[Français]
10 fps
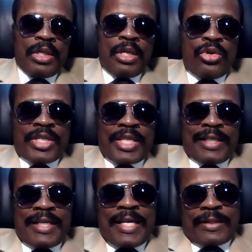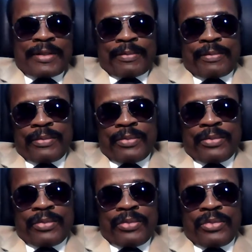L'Internet
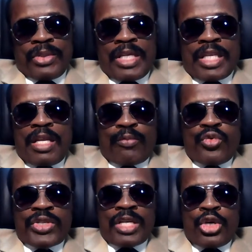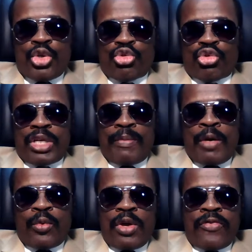est un puissant instrument
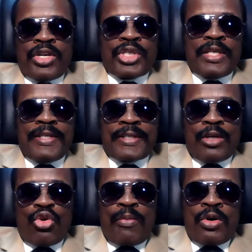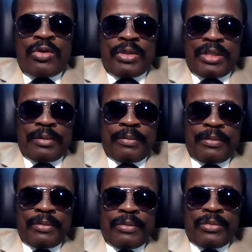pour évangéliser le monde.
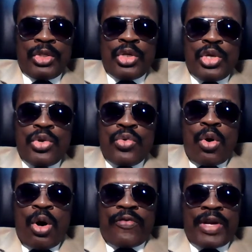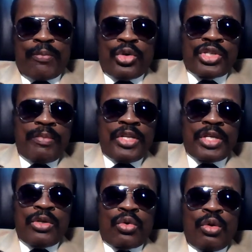Il nous offre la
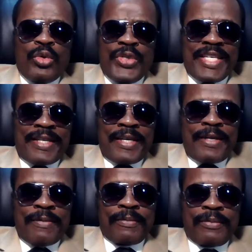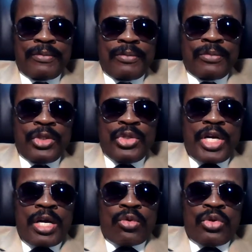possibilité de communiquer, de
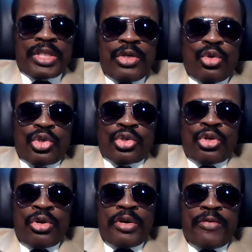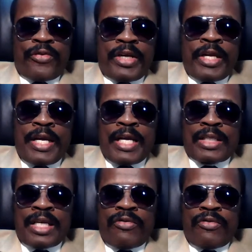rencontrer nos sœurs et frères à
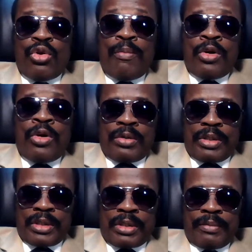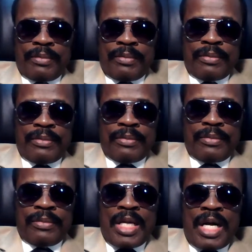travers le monde.
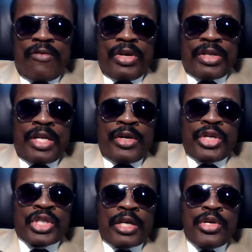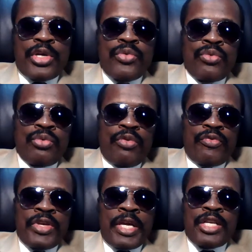Avec l'Éternel, chacun de nous
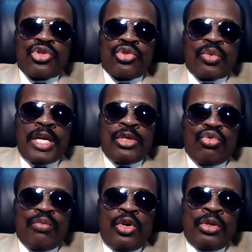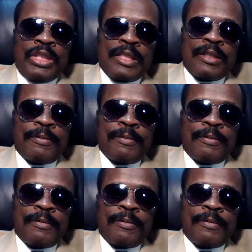devient un citoyen du monde.